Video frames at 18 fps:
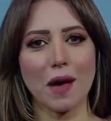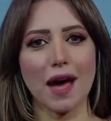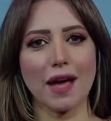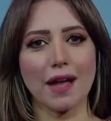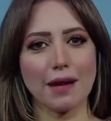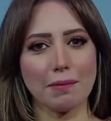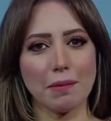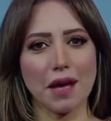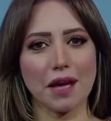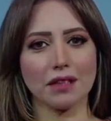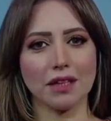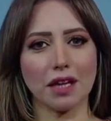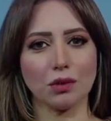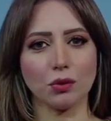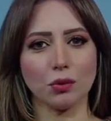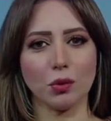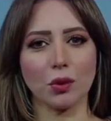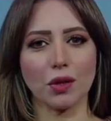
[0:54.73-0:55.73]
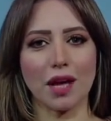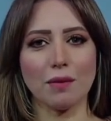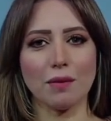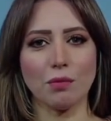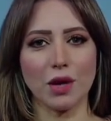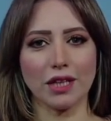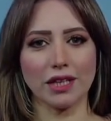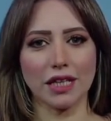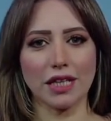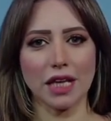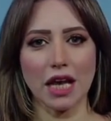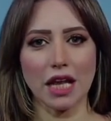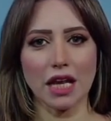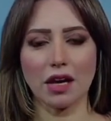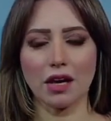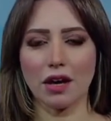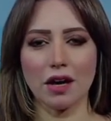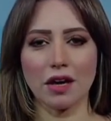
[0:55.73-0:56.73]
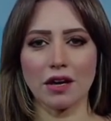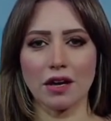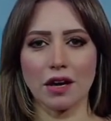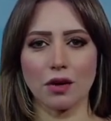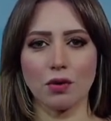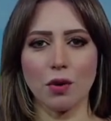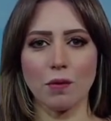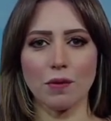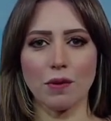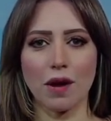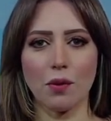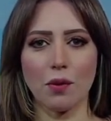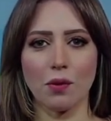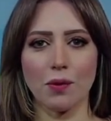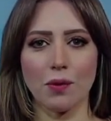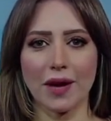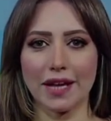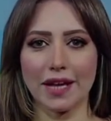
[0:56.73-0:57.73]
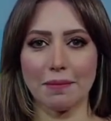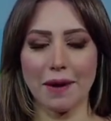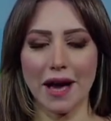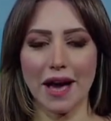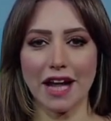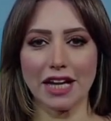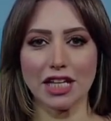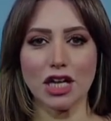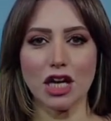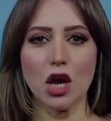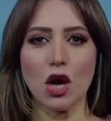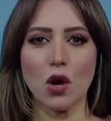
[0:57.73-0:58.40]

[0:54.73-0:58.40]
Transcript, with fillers: على بعض الطرق المؤديه الى القاهره الكبرى والوجه البحري